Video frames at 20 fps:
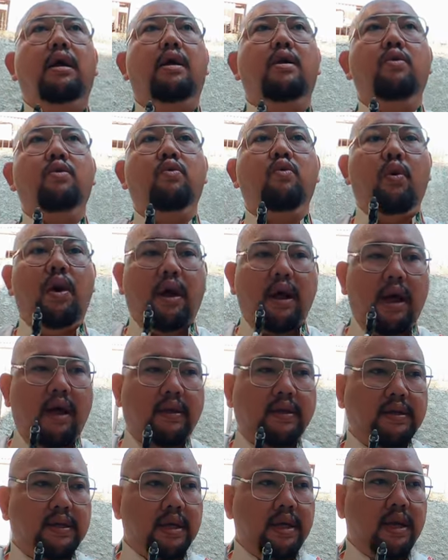lalu gue
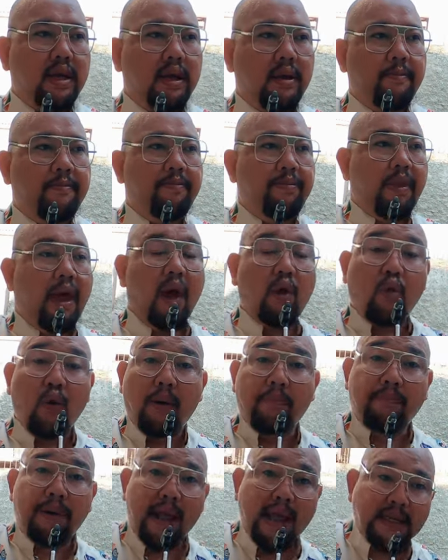kasih
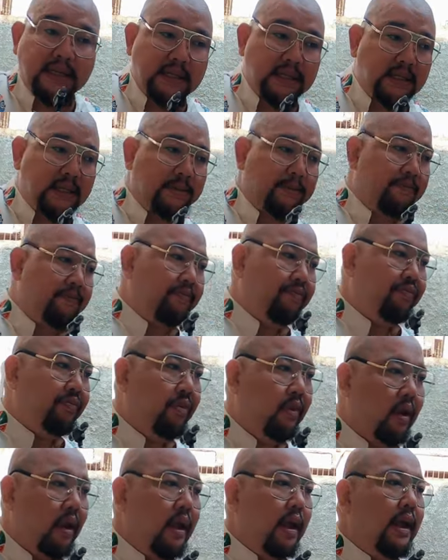aqua plus
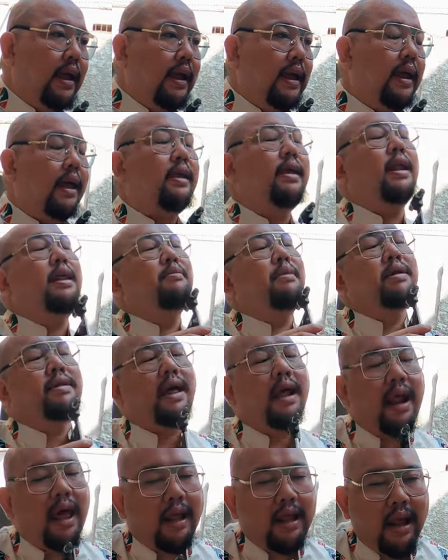yang jadi
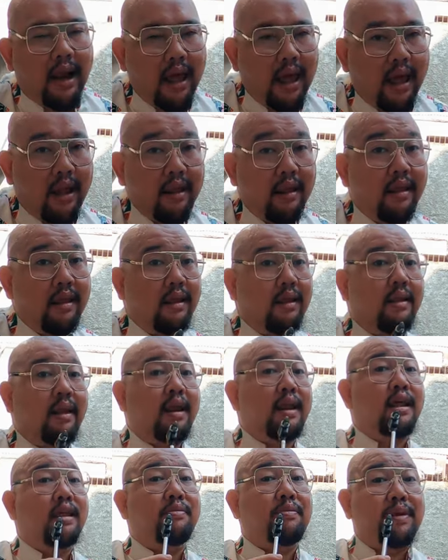masalah adalah
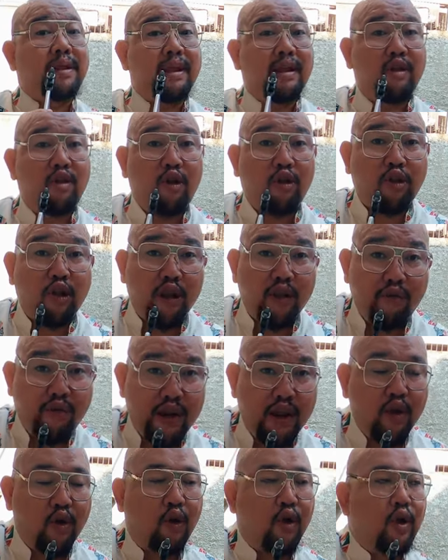tadi seperti lu nonton
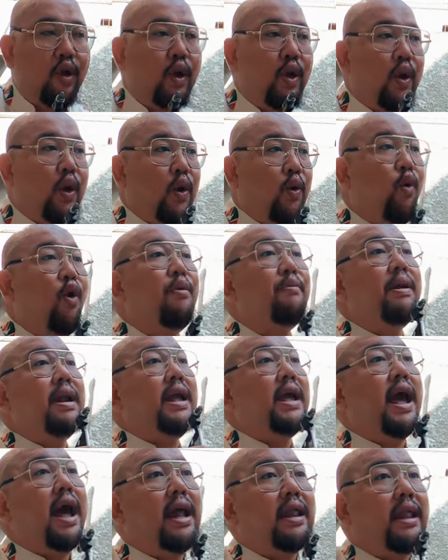di video gue
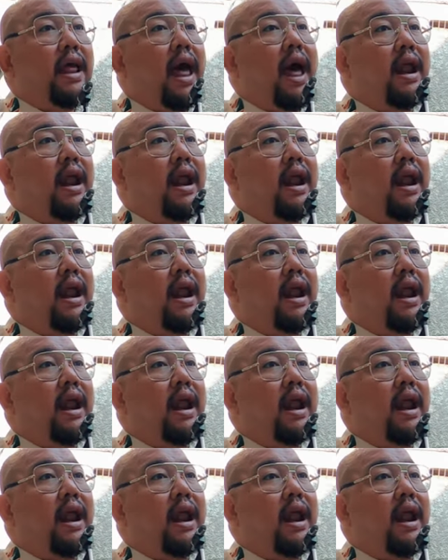melihat